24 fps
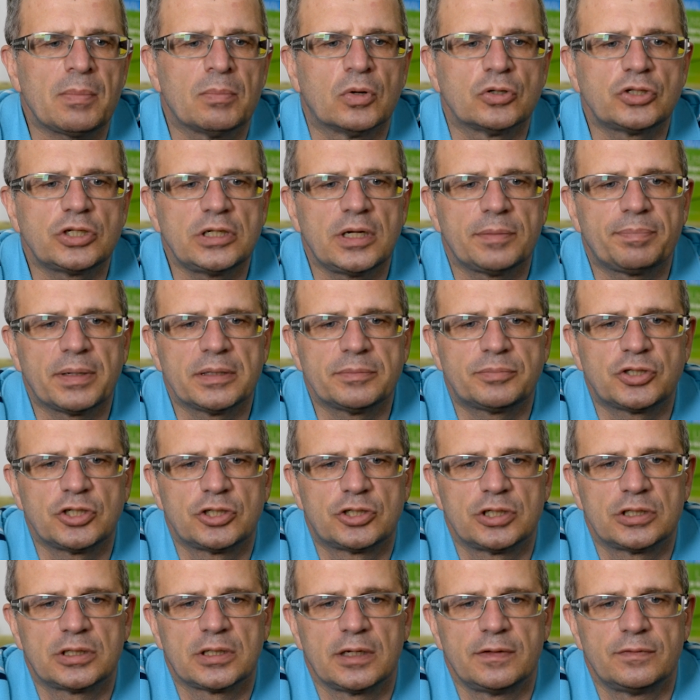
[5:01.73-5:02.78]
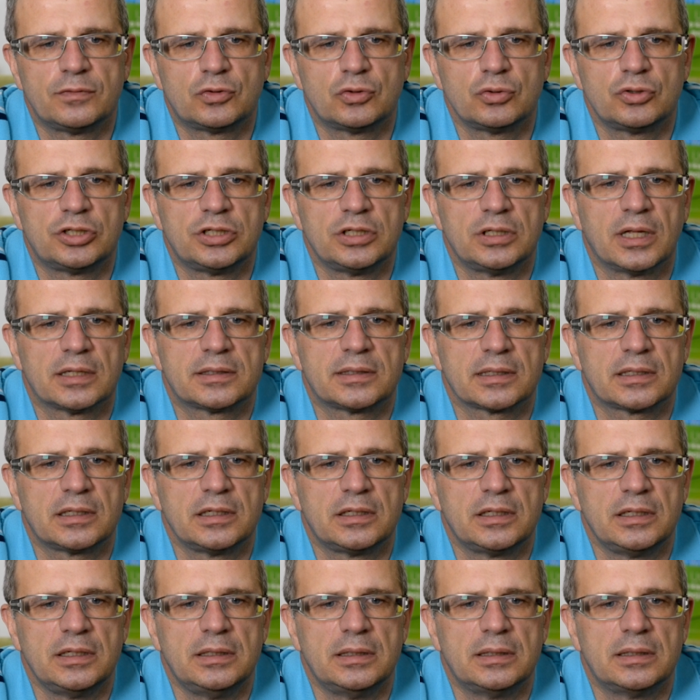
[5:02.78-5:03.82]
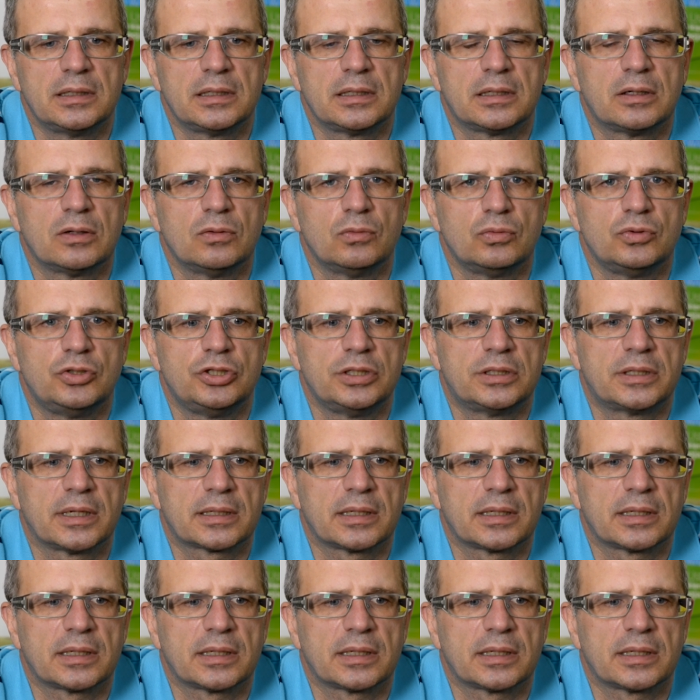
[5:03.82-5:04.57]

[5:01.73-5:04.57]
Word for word: może je Pan przeczyta i wrzuci dla takich innych ludzi,